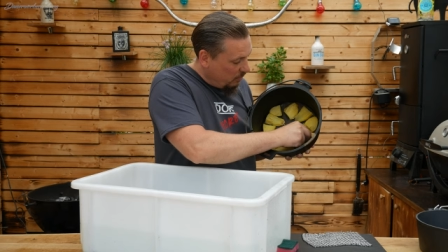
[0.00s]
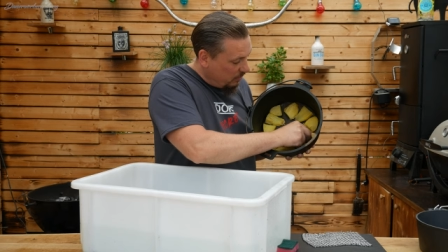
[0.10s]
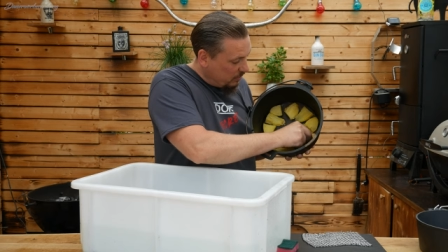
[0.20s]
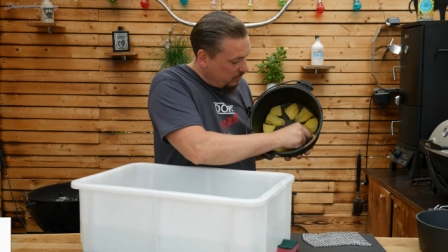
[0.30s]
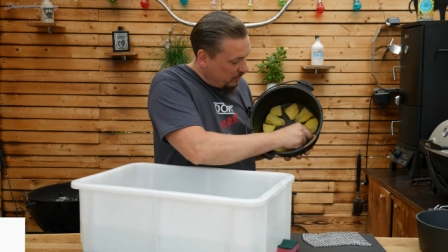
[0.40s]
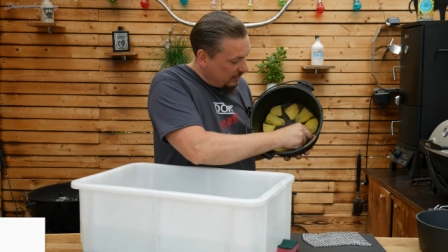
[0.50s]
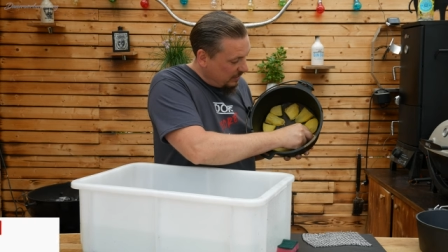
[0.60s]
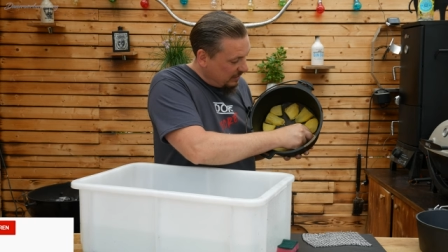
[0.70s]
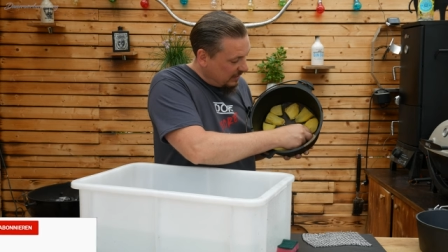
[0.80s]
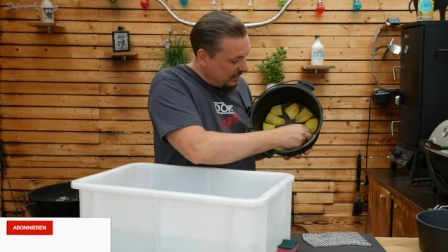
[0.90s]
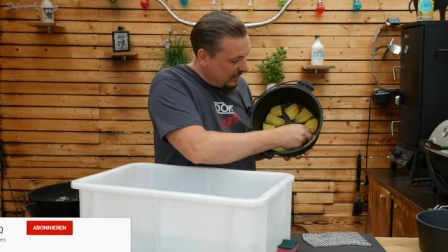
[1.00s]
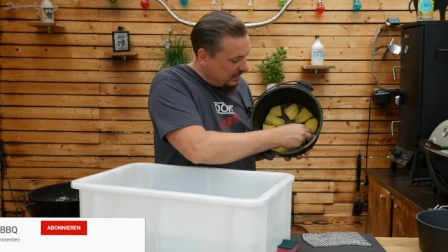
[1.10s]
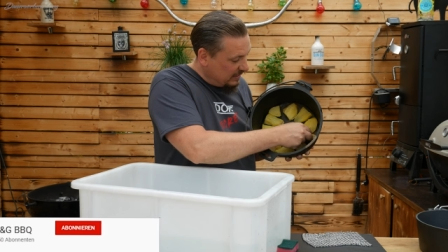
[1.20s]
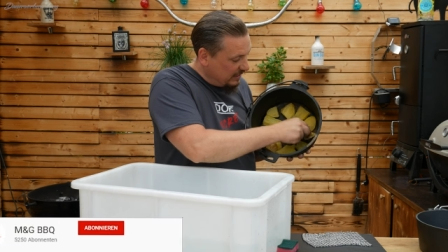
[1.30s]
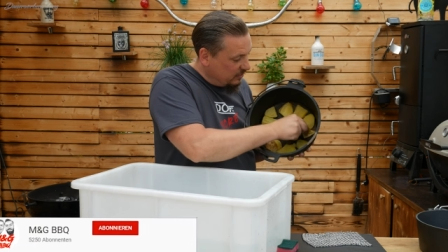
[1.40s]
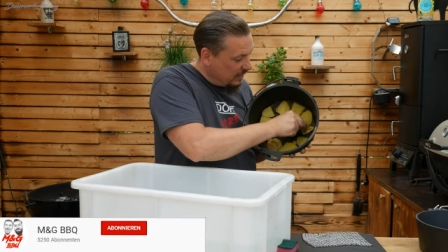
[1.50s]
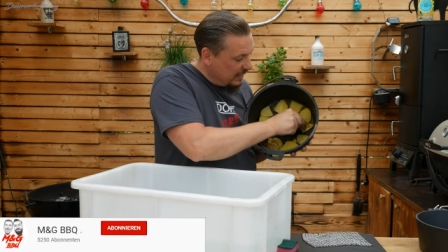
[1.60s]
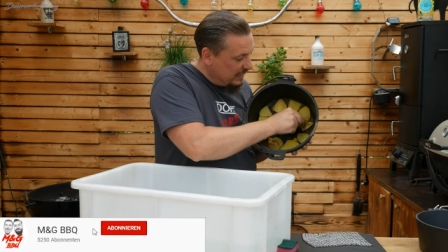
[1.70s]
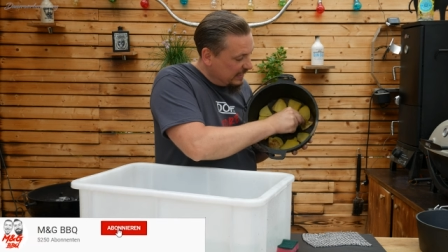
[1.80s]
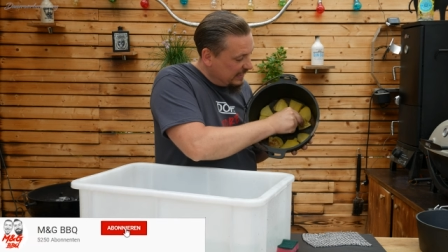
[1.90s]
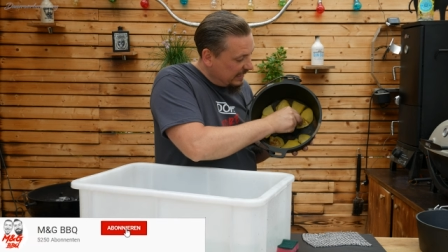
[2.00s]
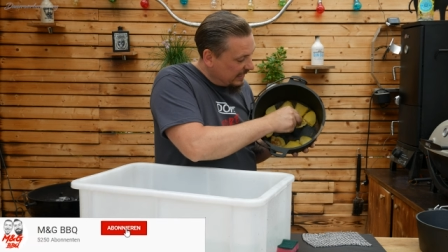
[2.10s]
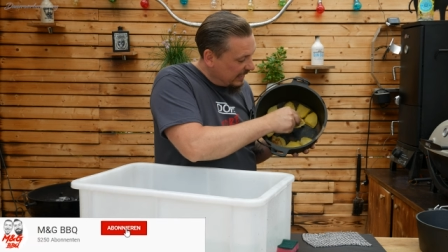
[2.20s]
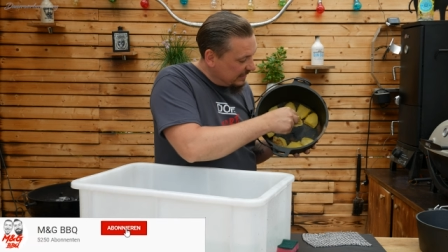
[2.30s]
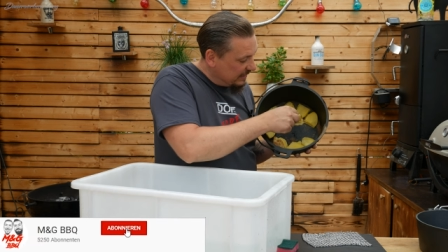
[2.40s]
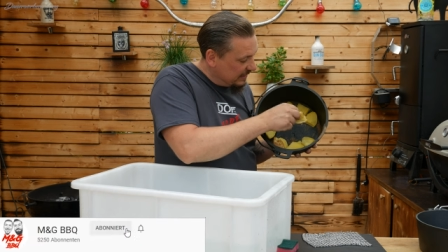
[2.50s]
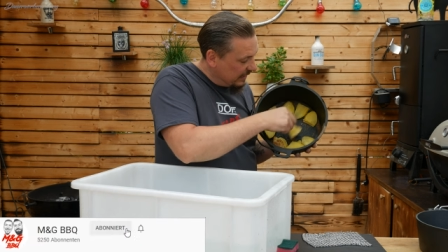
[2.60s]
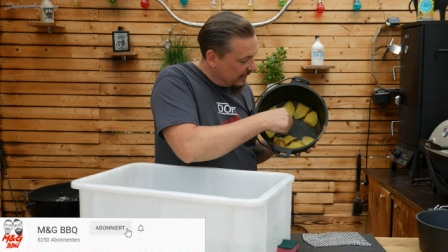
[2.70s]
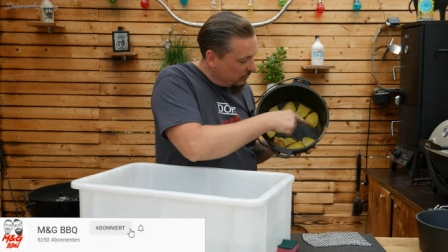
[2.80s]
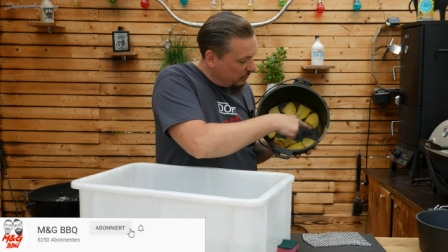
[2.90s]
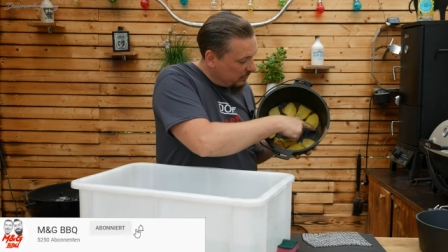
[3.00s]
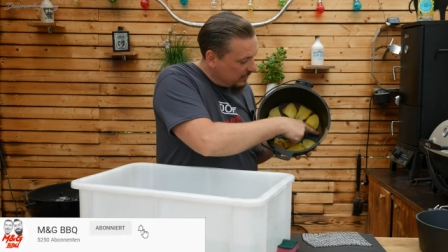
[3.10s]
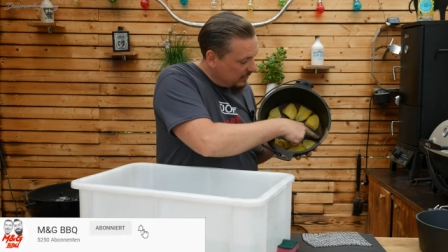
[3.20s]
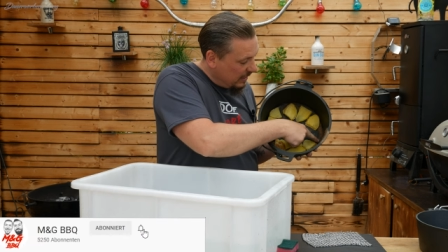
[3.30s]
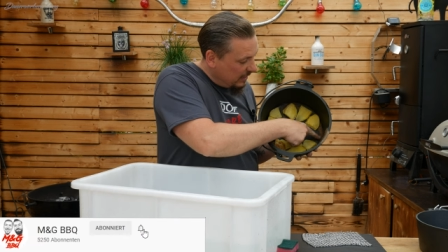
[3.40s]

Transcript: Und guck, da hast du jetzt so richtig den Ranz drin und